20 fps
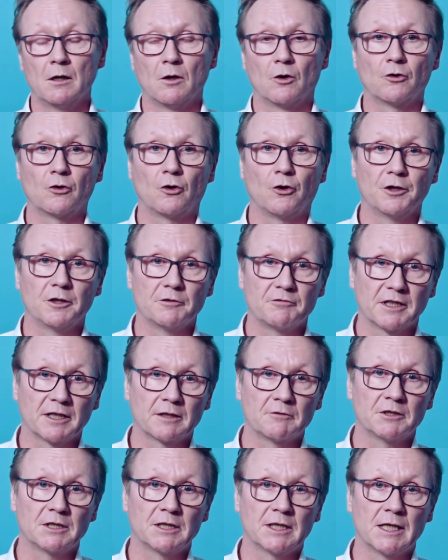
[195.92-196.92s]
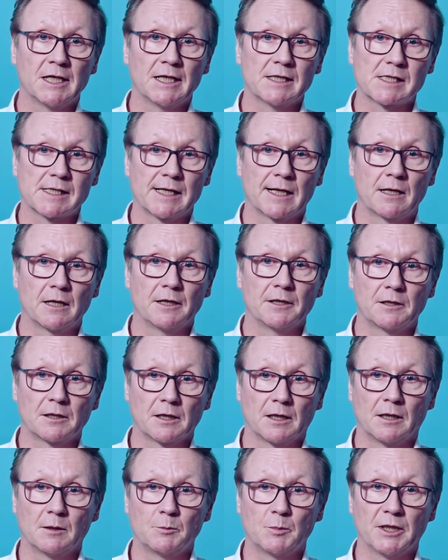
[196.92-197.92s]
und heute wären wir dann letztendlich
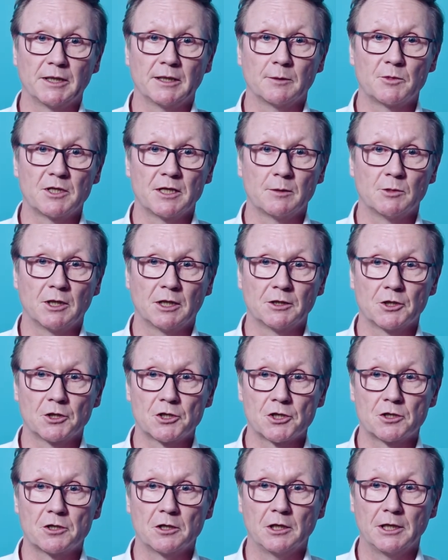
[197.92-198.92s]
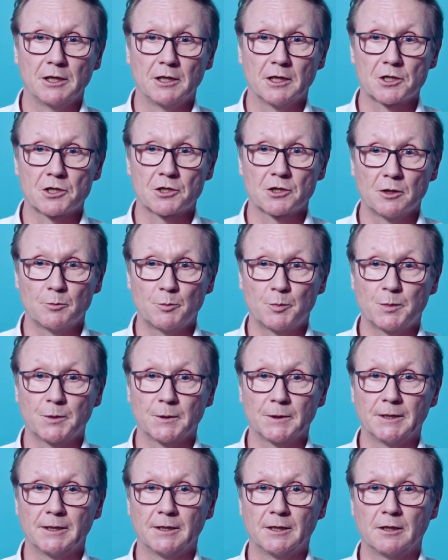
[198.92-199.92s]
ja bei dem Thema Digital Leadership.
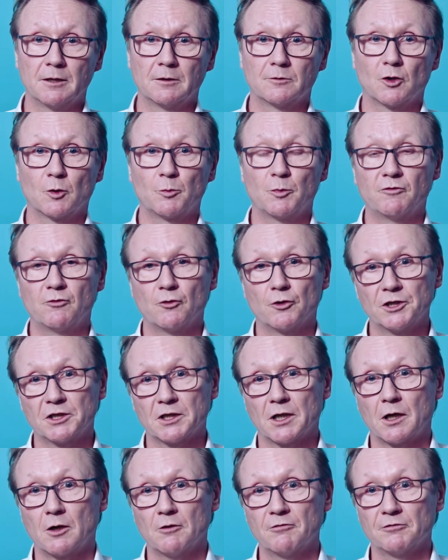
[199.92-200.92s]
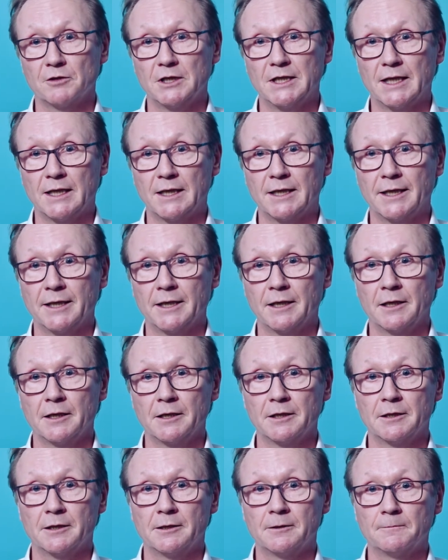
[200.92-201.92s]
Äh, doch bevor ich darauf näher
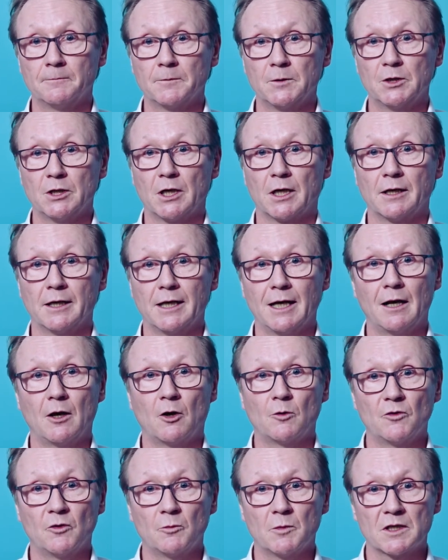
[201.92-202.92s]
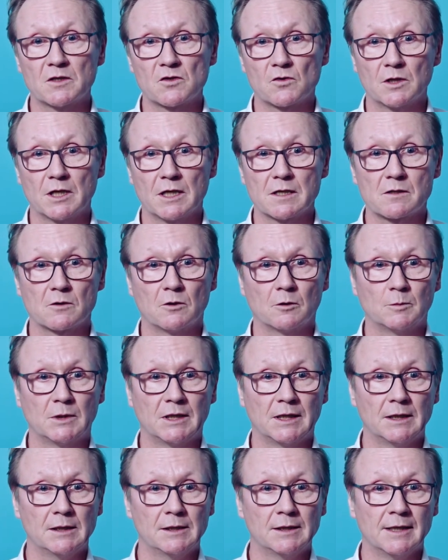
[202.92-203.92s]
eingehe, ja, erlauben Sie mir zunächst
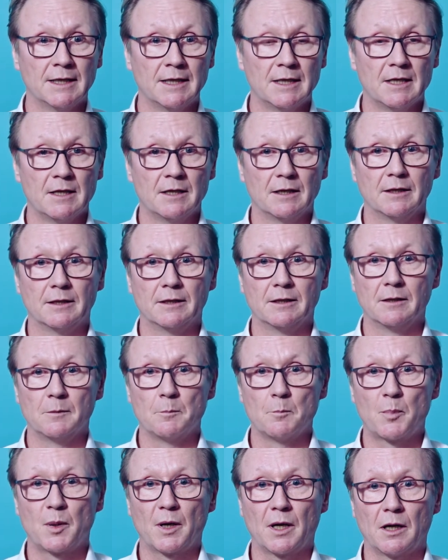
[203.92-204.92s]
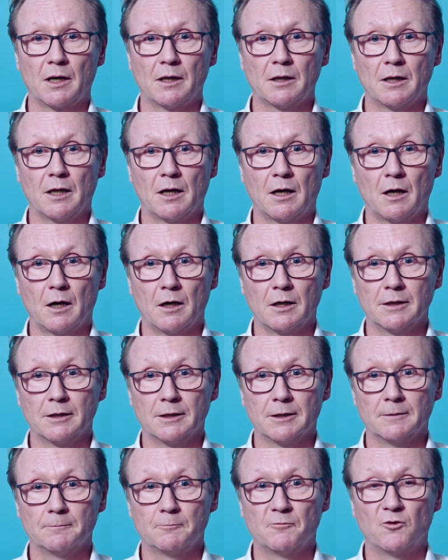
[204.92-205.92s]
nochmal äh, ein paar
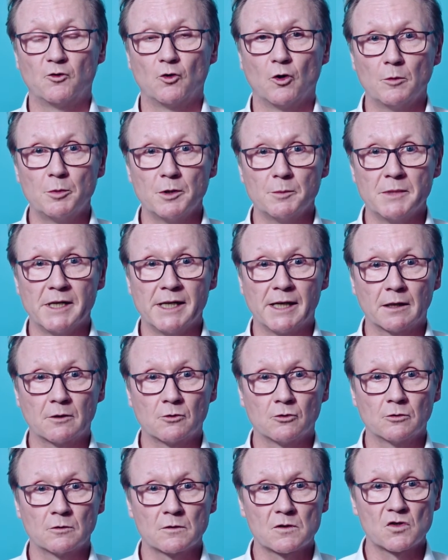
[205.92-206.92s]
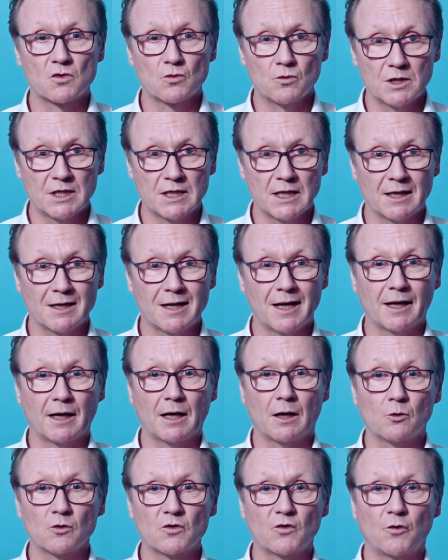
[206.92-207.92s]
äh, Vorbemerkungen zu den
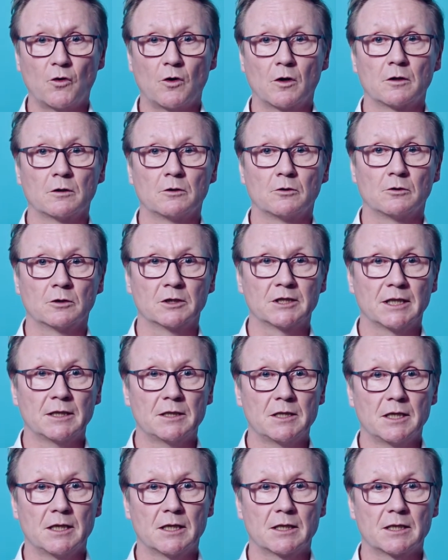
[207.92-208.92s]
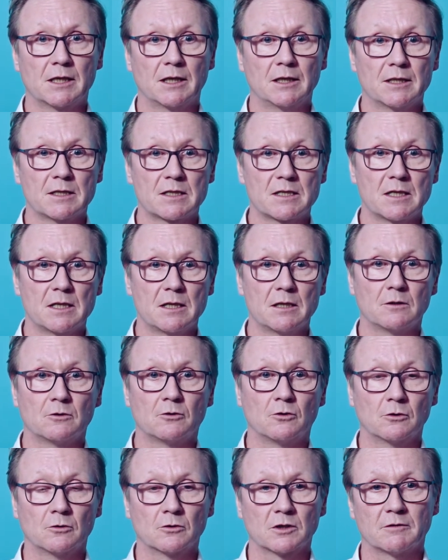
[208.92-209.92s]
Herausforderungen der
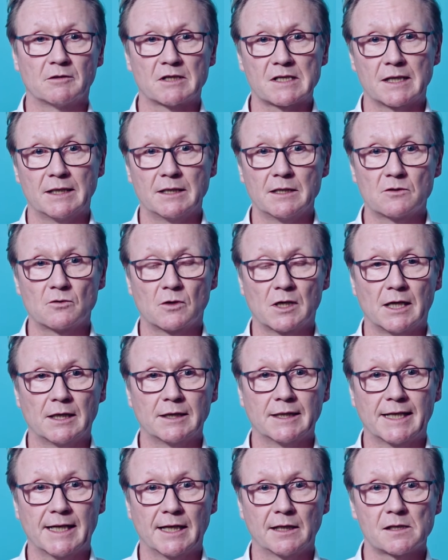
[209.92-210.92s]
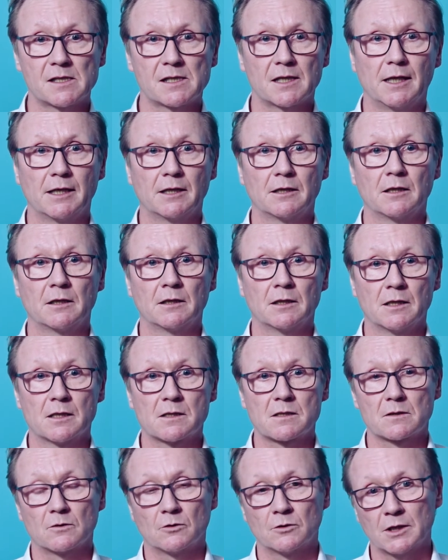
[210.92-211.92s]
Digitalisierung oder was eigentlich so gerade kennzeichnend
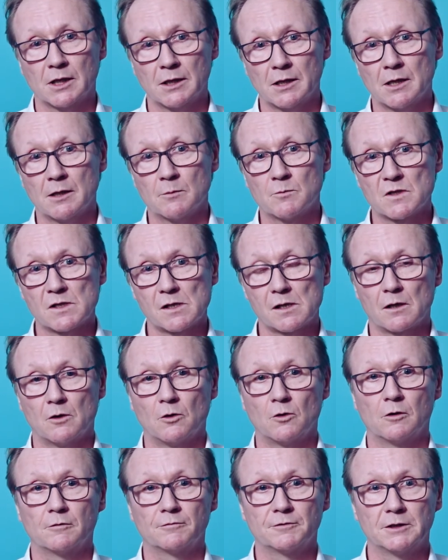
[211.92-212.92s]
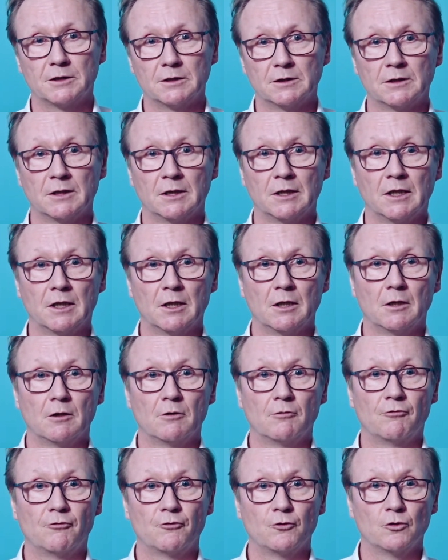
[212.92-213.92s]
ist und dann eben sich auch auf die
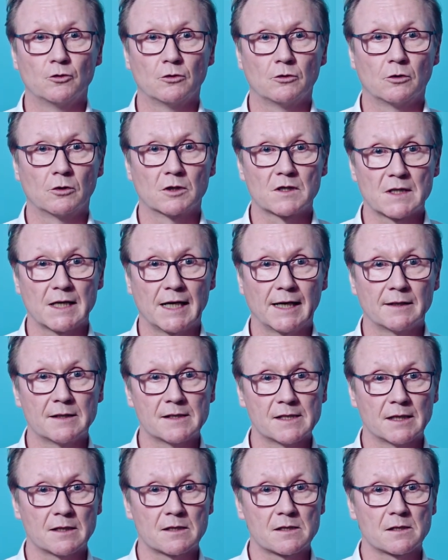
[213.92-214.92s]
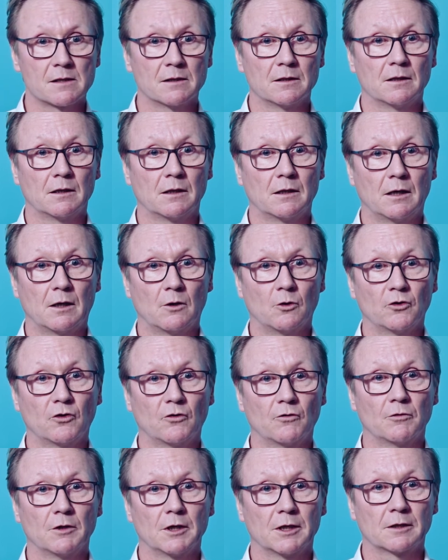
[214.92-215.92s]
Führungsansätze
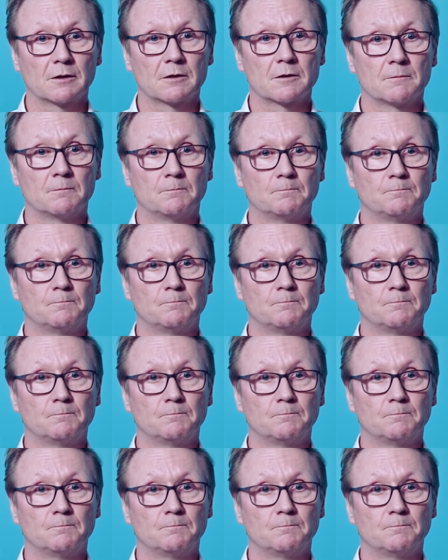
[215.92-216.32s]
auswirkt.